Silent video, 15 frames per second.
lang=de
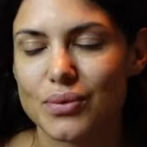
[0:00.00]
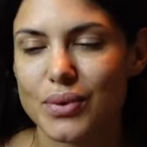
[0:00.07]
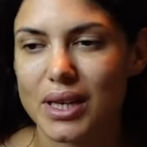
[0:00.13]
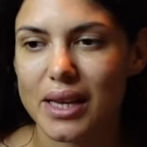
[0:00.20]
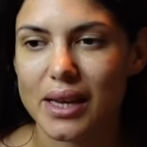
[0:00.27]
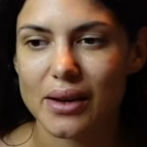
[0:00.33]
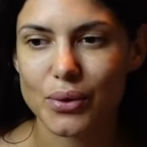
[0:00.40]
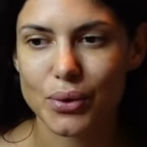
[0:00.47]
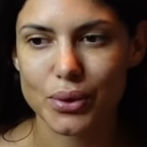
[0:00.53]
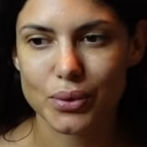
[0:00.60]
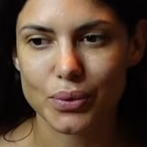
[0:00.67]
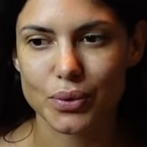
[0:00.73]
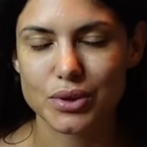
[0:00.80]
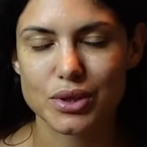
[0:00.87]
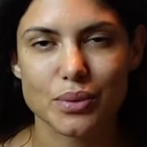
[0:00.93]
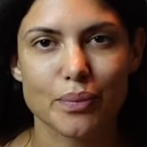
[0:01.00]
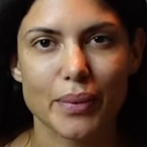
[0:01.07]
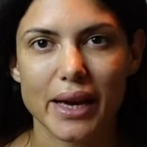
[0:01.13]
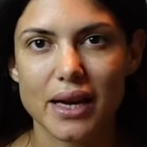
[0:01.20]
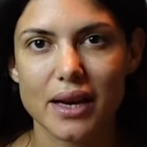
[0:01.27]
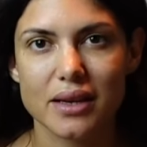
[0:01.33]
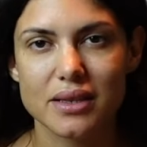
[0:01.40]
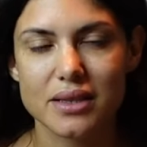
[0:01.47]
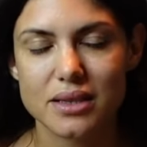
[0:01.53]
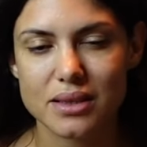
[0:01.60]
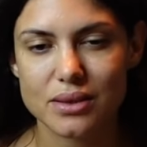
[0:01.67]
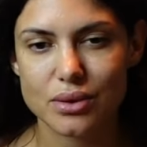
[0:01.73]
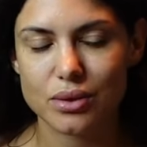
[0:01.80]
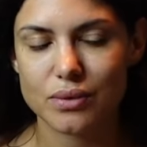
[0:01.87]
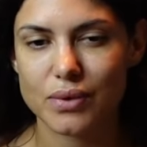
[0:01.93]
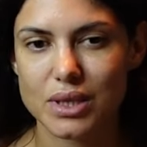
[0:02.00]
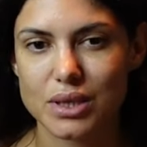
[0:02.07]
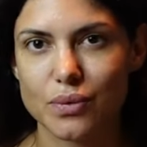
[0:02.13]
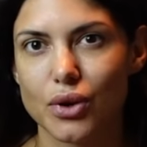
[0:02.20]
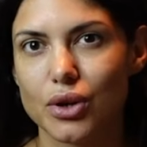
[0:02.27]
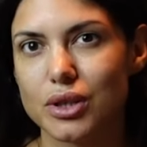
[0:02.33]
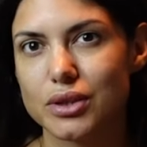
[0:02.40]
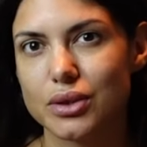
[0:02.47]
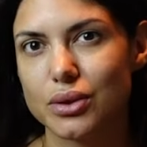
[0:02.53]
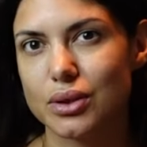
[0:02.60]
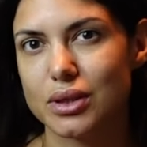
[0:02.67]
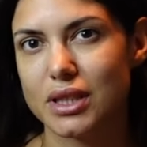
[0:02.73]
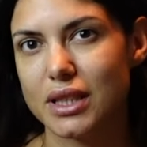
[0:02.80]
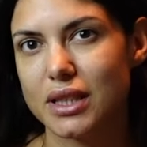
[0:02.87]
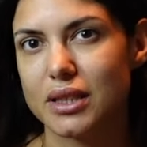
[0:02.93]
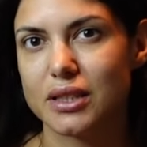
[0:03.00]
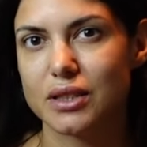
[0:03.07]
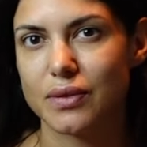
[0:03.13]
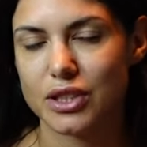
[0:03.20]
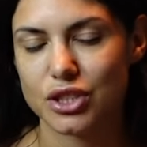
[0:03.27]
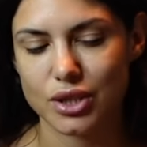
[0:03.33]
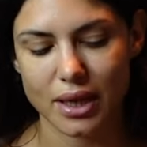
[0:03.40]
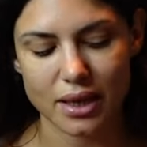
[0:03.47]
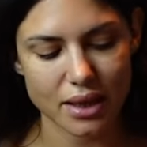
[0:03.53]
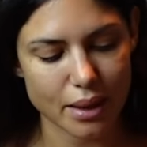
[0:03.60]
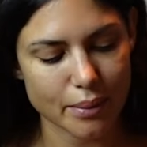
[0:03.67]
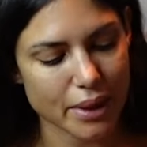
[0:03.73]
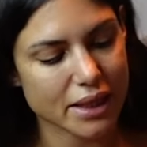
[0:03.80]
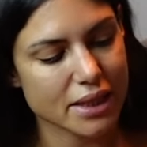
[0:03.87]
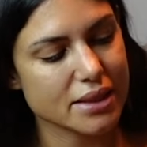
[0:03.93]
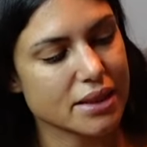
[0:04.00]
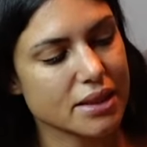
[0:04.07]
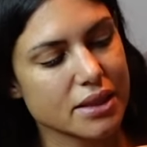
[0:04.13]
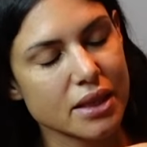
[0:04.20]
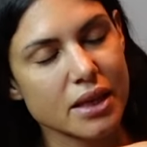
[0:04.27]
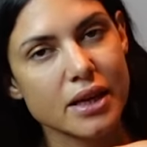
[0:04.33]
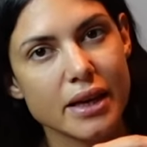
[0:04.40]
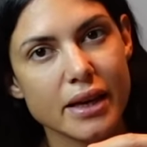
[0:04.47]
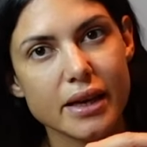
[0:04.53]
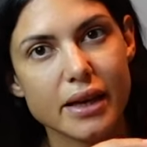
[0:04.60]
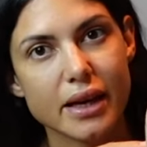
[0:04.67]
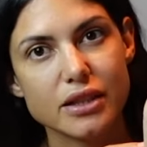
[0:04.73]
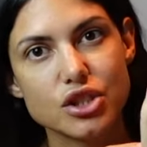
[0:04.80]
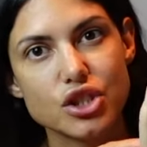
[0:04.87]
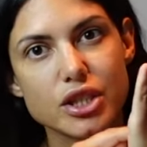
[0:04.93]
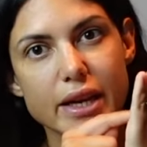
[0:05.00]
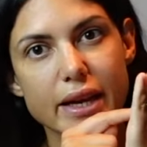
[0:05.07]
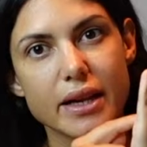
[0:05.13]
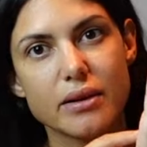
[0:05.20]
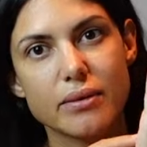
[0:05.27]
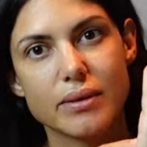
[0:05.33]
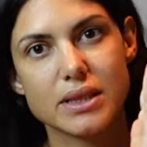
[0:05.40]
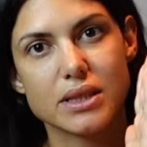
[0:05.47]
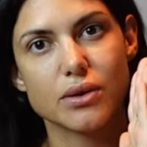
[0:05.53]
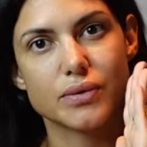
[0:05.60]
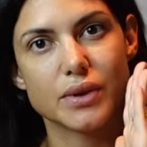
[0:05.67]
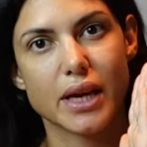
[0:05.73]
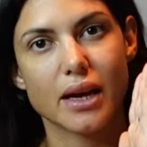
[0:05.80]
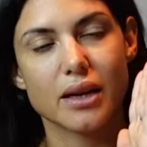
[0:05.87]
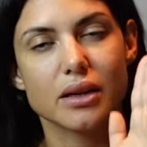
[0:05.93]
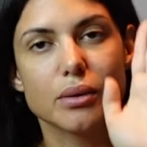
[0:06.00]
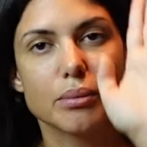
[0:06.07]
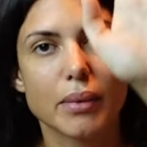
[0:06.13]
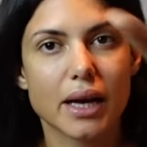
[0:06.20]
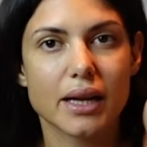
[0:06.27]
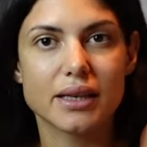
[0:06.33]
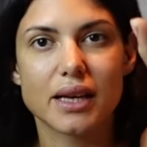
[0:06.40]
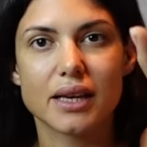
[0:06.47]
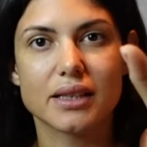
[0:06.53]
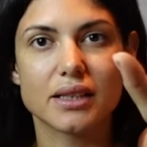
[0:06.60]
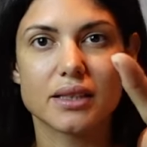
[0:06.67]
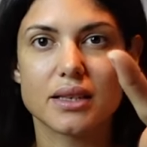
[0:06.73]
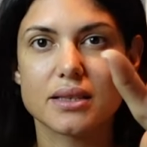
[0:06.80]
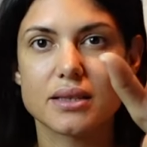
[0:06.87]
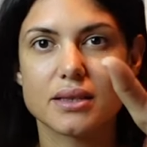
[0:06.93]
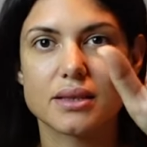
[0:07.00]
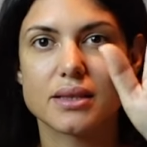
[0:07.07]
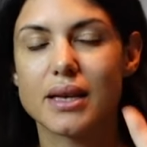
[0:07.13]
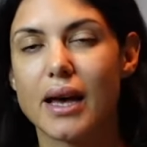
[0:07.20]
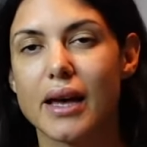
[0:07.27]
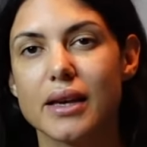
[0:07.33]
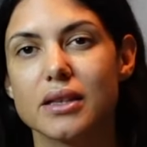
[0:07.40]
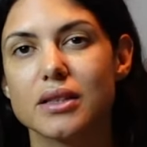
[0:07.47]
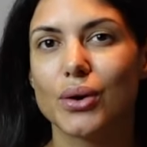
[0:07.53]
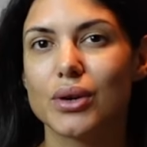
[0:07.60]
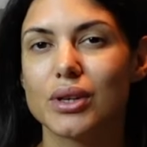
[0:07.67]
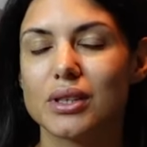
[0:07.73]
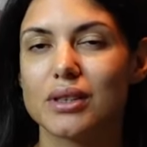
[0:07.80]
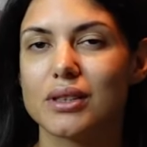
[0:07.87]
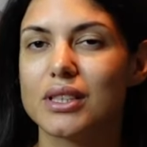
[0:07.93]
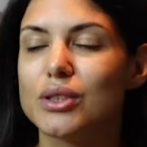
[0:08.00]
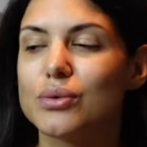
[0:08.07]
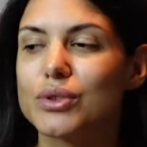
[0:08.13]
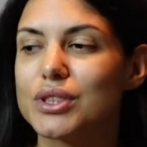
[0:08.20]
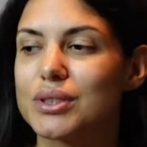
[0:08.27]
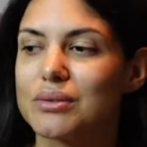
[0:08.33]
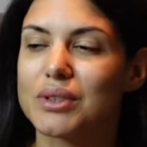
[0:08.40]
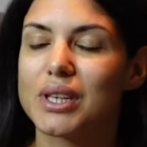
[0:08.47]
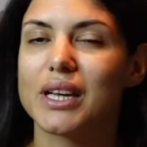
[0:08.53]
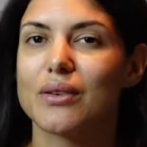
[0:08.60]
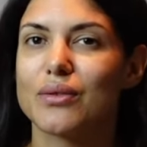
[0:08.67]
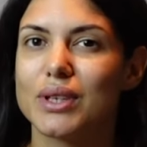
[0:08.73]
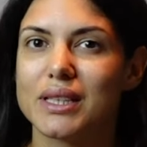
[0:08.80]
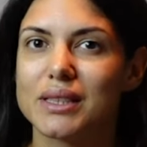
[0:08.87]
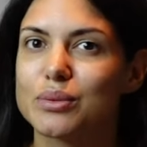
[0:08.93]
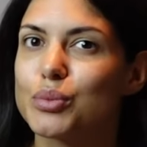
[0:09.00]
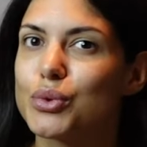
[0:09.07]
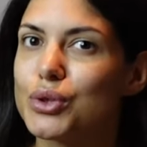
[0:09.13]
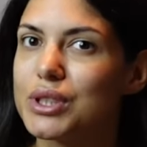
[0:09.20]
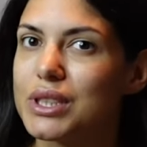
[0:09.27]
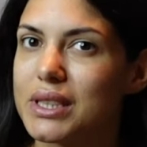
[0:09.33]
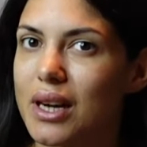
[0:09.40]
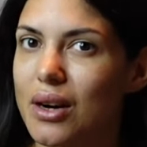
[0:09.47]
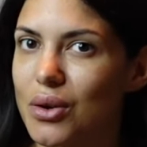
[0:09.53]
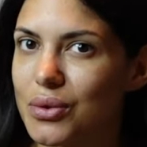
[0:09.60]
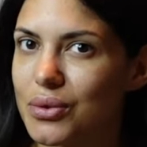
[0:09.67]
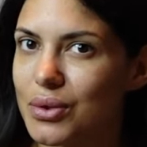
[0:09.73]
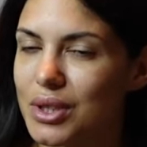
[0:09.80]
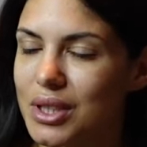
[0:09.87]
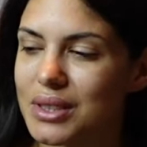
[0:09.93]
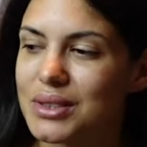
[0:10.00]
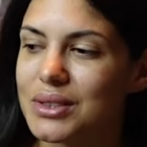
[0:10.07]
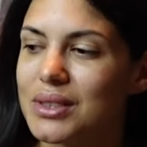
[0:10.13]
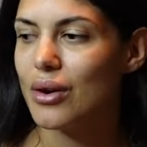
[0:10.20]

Wenn er irgendwo zum Bäcker ist und was wollte und die ihn nicht verstanden haben, hat er sich ganz schnell was auf die Hand gemalt, hat ihnen das gezeigt und die wussten, okay, er will jetzt ein Brötchen kaufen oder so.